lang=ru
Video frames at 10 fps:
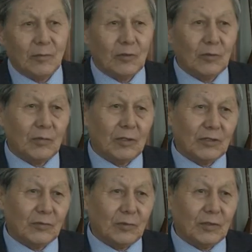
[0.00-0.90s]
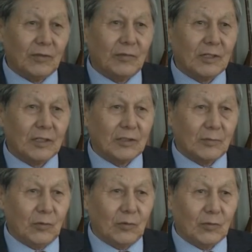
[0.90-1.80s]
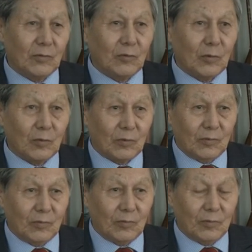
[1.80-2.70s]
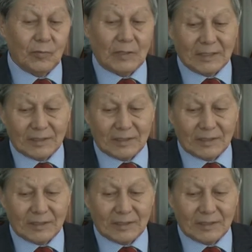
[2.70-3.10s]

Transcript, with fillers: году было освоено 12 миллионов долларов на